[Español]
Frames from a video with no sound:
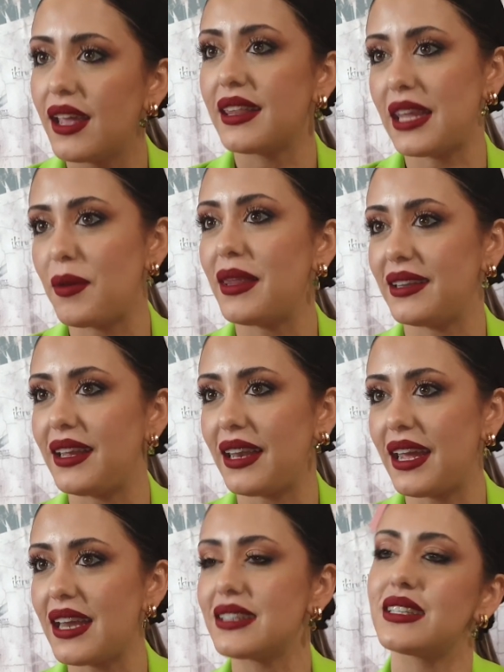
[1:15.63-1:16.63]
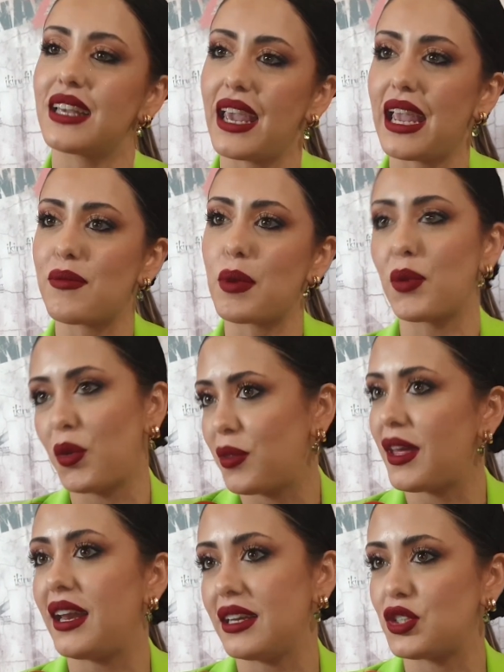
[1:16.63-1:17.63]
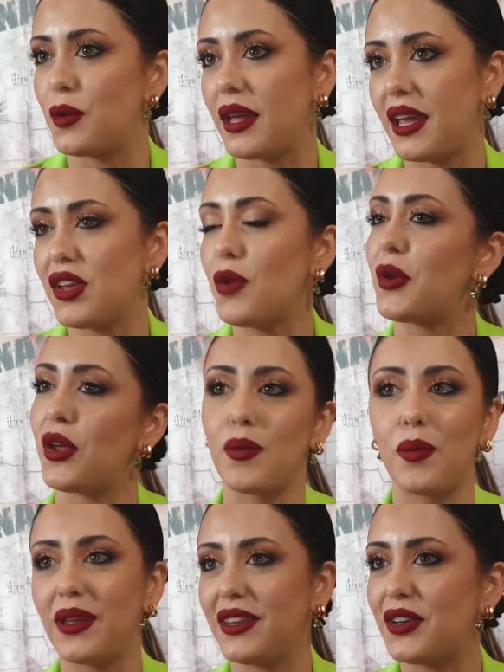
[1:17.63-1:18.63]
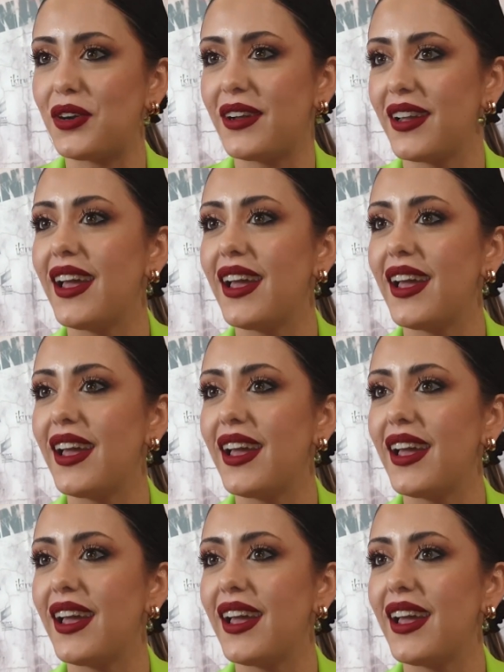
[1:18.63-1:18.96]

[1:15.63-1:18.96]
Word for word: debe de tener, sí que me pronunciaré sobre ello, pero de momento,